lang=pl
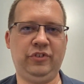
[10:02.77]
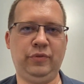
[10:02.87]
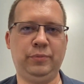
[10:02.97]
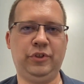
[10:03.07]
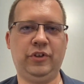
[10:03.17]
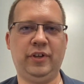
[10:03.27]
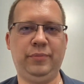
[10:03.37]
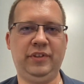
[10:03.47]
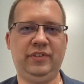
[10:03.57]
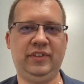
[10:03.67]
drogę
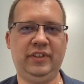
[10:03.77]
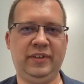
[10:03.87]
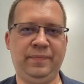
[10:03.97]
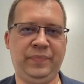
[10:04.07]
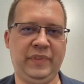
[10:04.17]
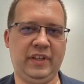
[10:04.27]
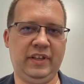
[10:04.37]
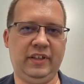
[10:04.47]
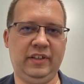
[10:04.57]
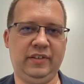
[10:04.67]
między
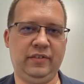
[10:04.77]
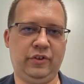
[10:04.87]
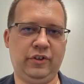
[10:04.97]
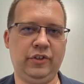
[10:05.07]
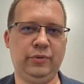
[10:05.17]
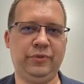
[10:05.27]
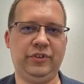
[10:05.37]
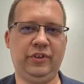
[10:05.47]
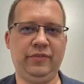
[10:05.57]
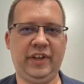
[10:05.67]
e, ochroną
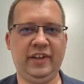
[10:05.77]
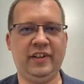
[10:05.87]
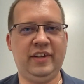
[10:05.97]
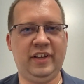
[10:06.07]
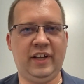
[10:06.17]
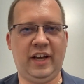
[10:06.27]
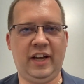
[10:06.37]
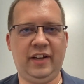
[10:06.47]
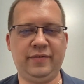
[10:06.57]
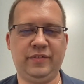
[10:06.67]
zdrowia a
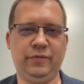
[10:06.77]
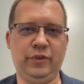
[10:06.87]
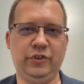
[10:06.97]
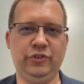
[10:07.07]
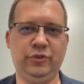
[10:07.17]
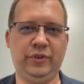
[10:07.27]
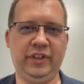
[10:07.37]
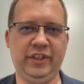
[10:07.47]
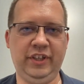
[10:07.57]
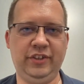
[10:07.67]
wolnością
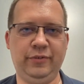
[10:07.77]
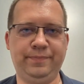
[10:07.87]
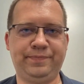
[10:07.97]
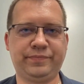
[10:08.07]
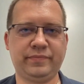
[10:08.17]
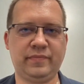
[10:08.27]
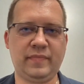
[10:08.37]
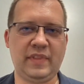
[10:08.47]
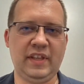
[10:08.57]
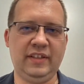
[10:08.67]
religijną.
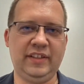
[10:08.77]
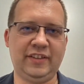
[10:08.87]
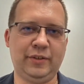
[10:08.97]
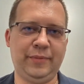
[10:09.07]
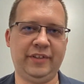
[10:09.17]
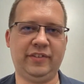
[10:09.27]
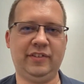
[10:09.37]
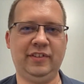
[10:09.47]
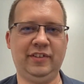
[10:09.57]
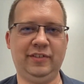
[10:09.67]
Natomiast
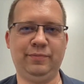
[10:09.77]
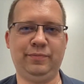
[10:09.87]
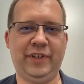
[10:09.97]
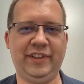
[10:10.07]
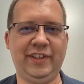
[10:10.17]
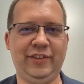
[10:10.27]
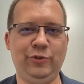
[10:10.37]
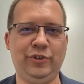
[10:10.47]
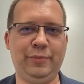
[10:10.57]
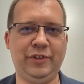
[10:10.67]
pretensje już
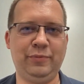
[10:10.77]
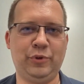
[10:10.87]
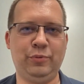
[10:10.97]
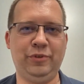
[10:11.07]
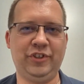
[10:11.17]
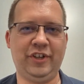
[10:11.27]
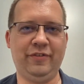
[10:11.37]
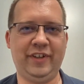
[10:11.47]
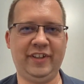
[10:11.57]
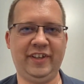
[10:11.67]
nie będą mogły być kierowane